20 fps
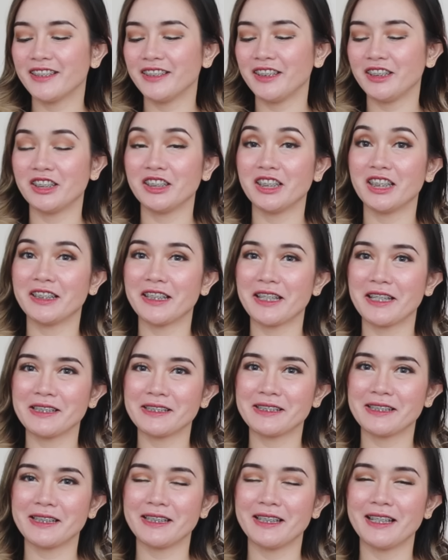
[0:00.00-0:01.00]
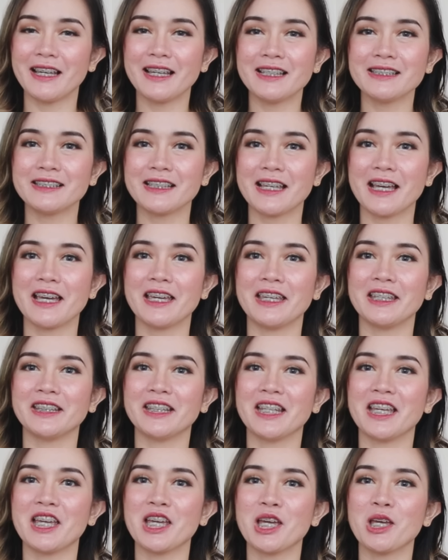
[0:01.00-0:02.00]
dito na tayo sa last
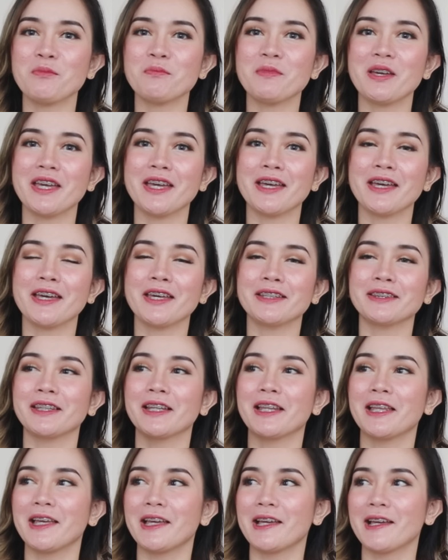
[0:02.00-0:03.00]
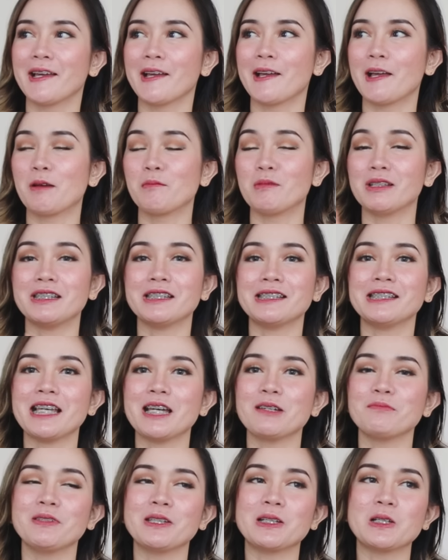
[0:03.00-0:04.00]
item. At
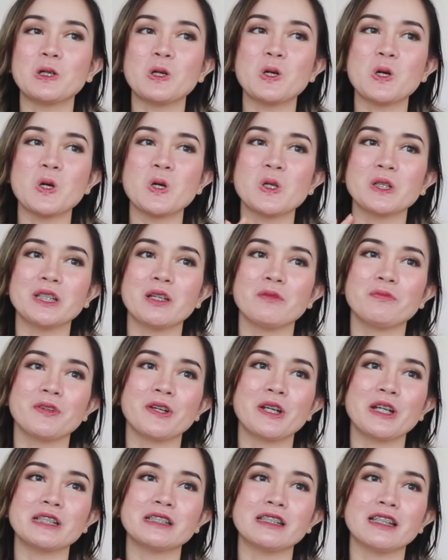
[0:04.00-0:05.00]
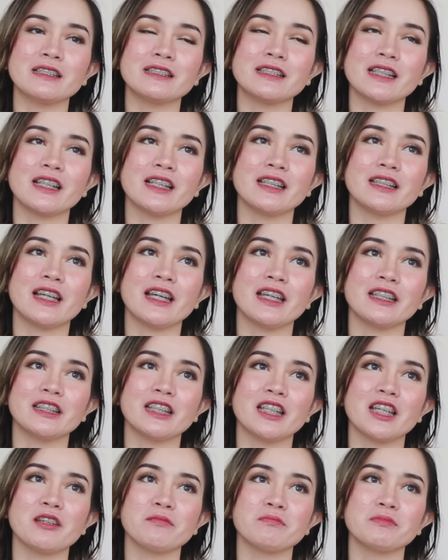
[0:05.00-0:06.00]
masasabi kong the first and second
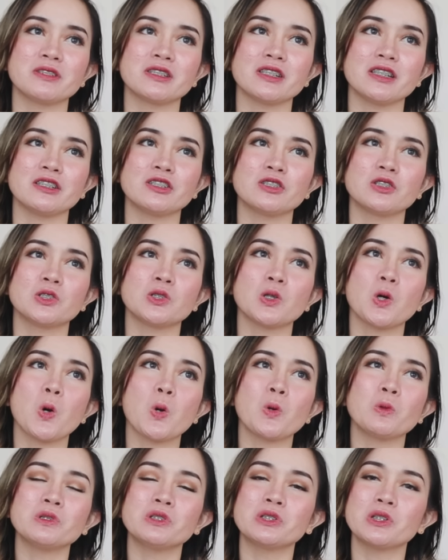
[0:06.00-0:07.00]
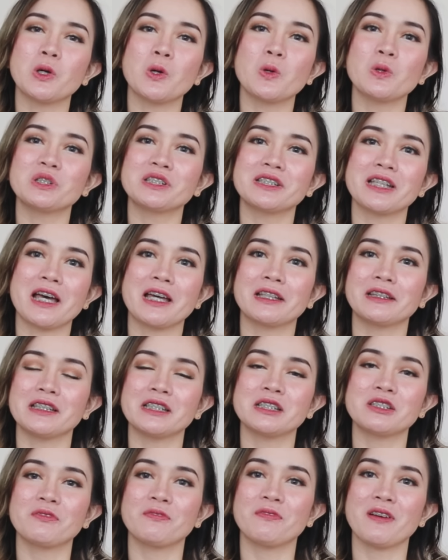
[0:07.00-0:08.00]
items is so, so
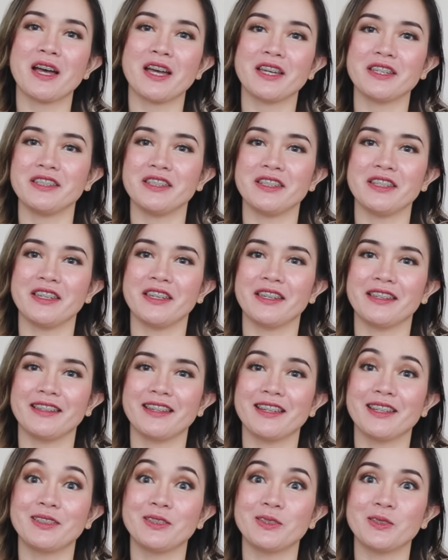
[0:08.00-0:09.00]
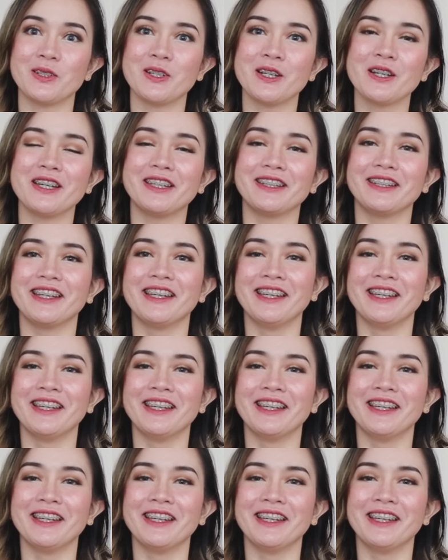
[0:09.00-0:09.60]
satisfying. Ganon.